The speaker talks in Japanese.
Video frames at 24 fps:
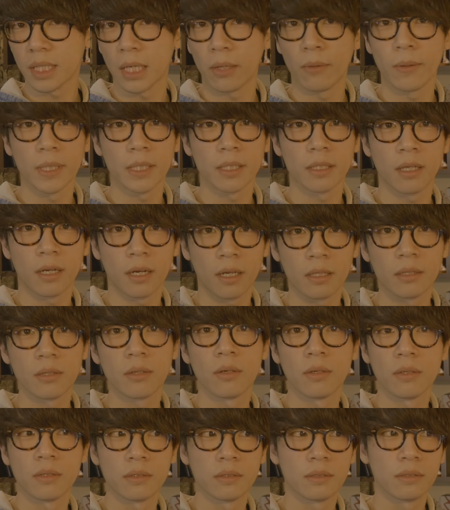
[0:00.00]
変わったな
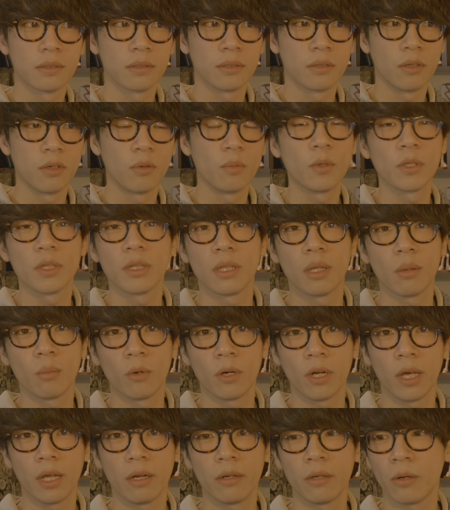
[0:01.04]
と思って
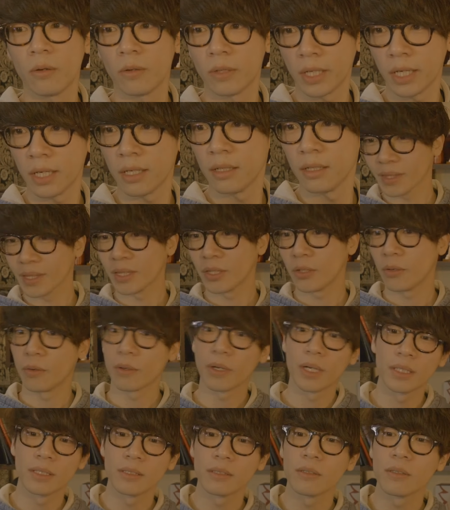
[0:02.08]
もらえるような
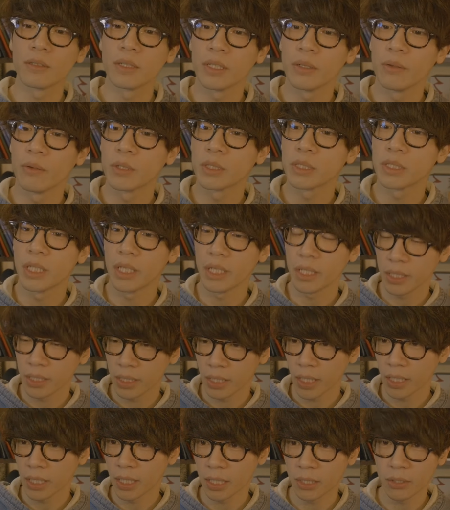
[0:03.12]
動画作りをしていき
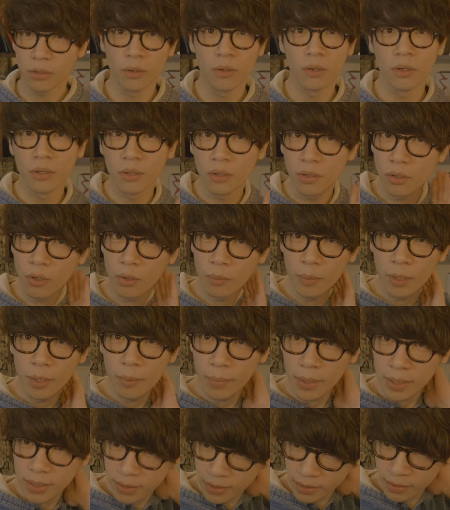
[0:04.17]
たいなと思
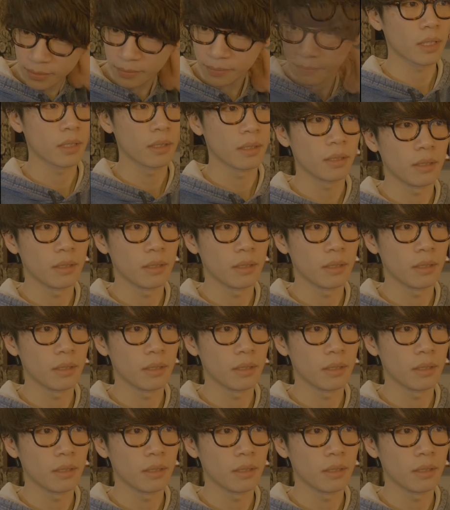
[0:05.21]
います。